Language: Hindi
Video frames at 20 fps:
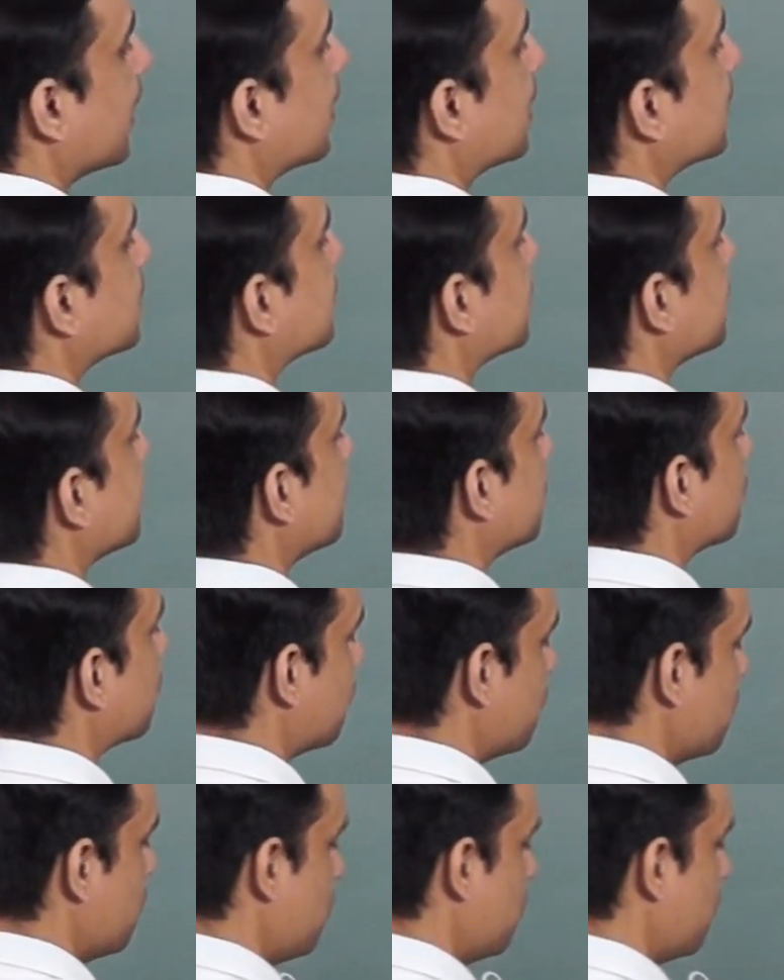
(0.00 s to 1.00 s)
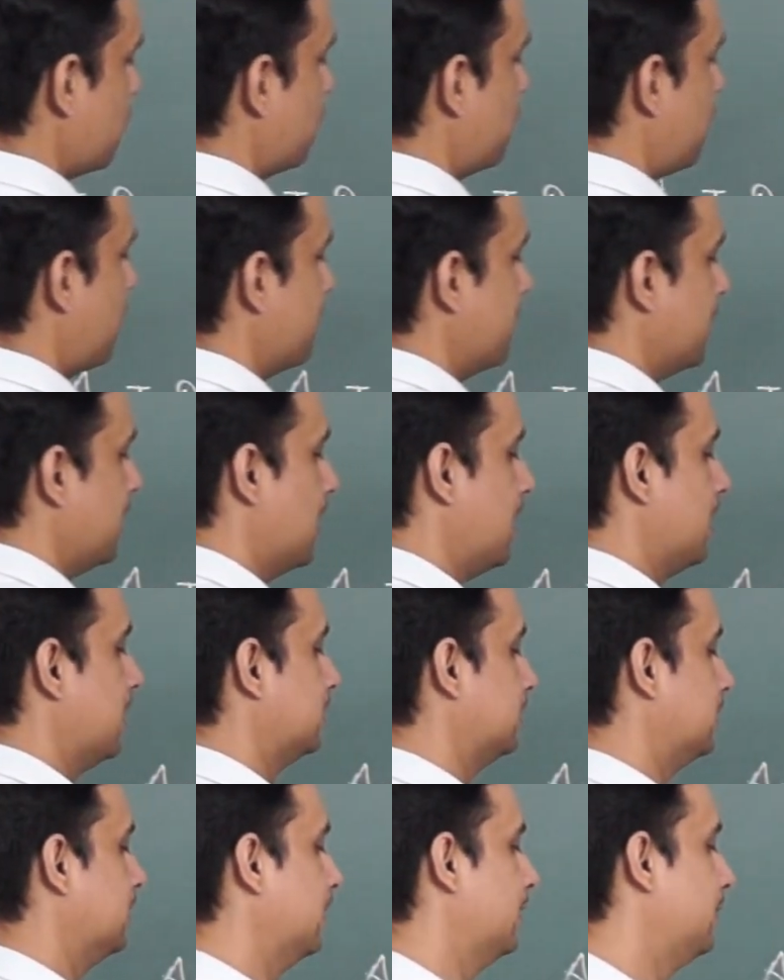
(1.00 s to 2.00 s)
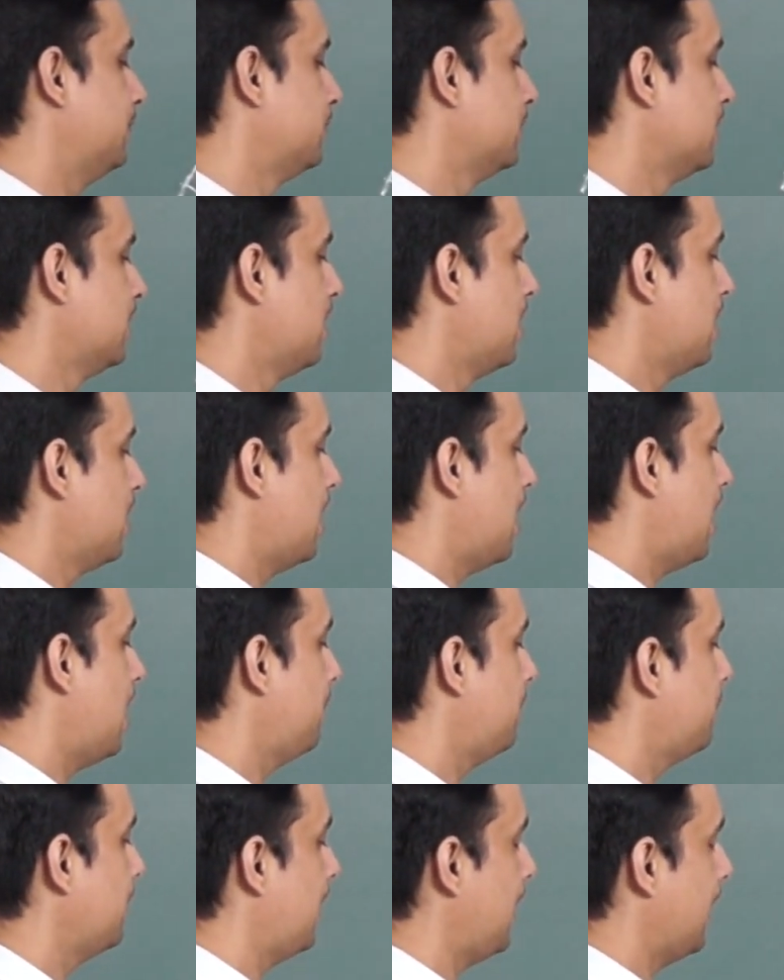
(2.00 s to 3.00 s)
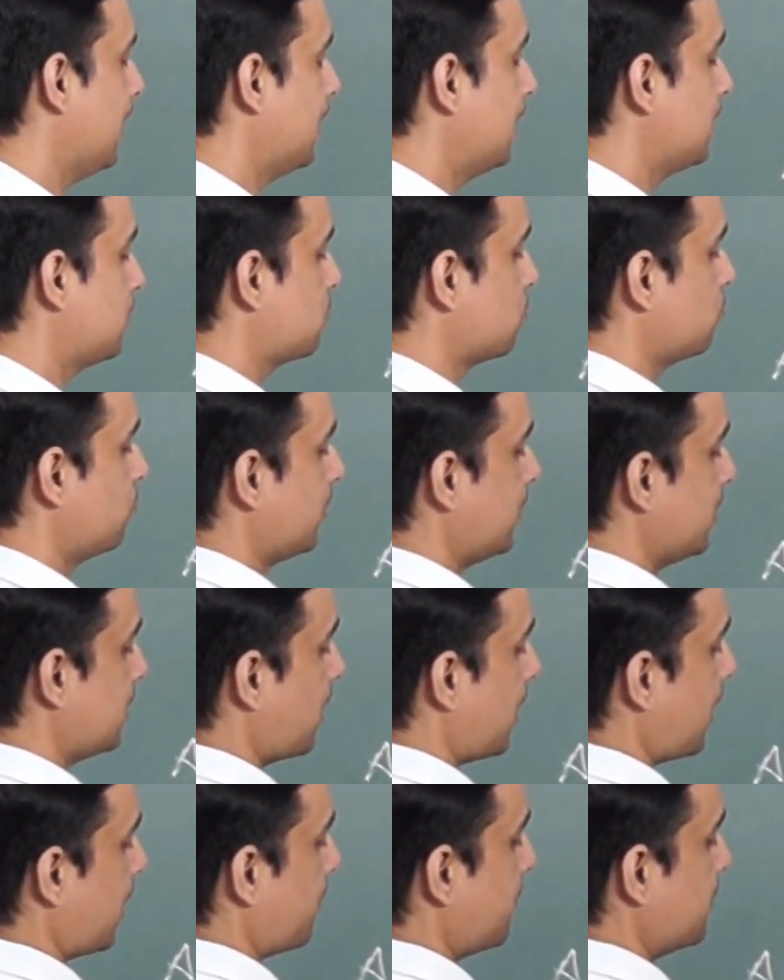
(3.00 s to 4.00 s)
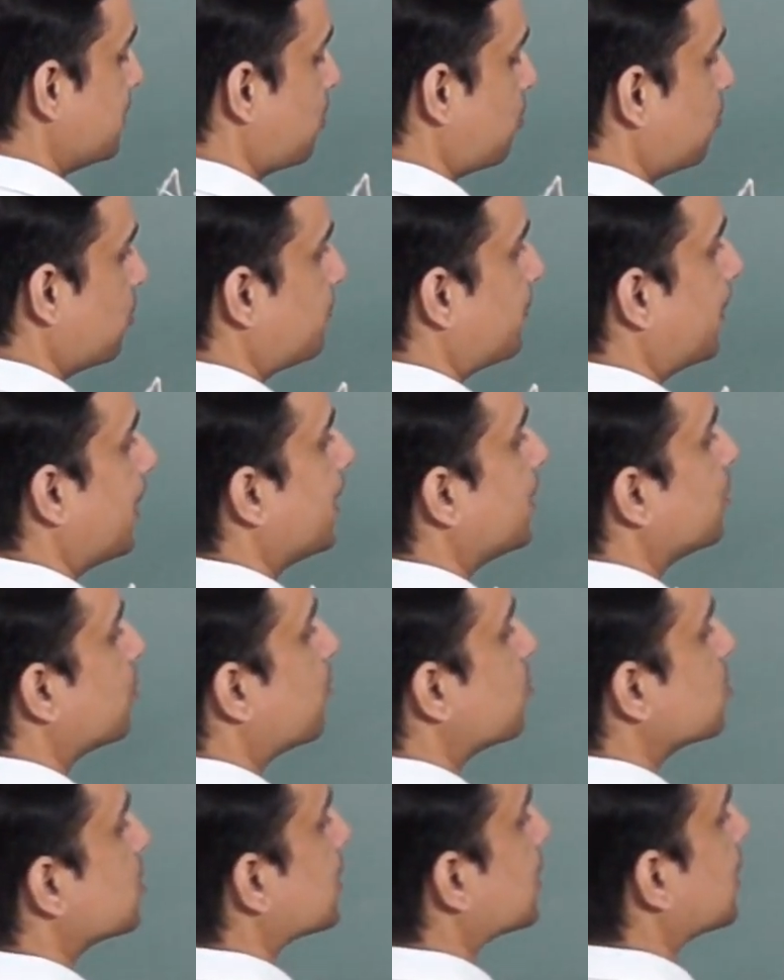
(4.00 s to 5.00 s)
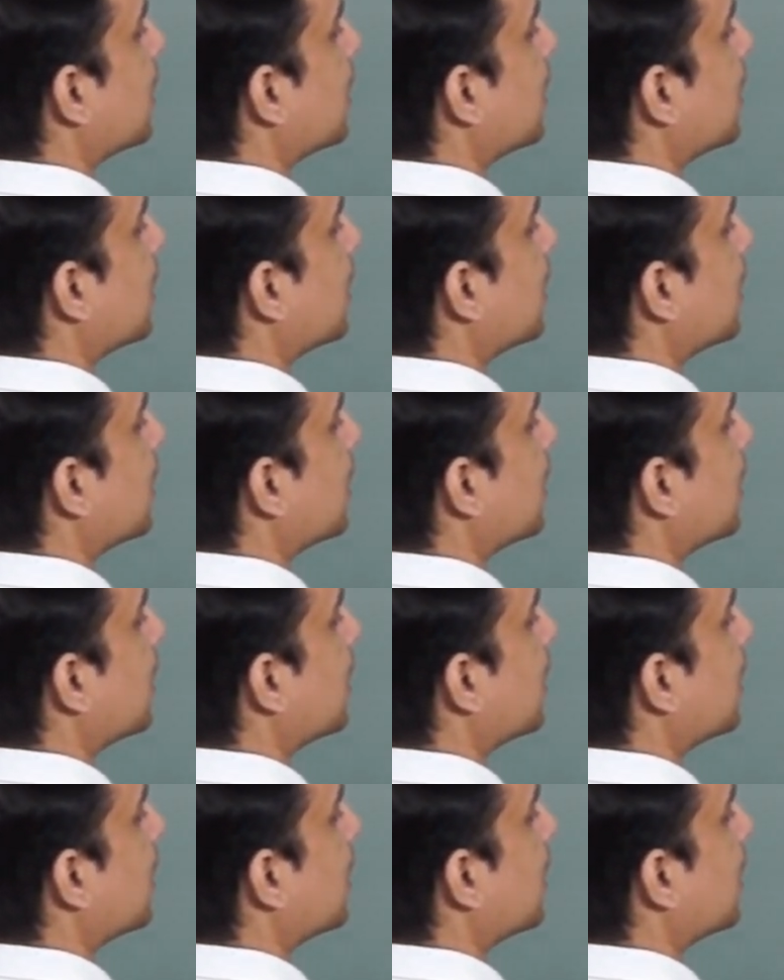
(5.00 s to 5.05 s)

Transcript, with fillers: एंगल थ्री को वो हमने यहाँ लिख दिया अब एंगल टू की अगर हमें ज़रूरत पड़ेगी तो हम उसे